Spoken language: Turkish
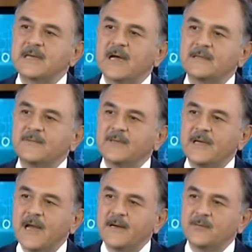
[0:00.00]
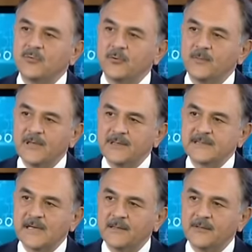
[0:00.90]
aktivitelerde bulunmaları
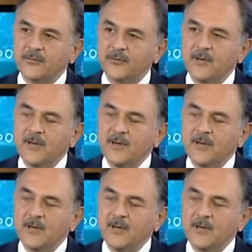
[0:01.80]
sağlanıyor.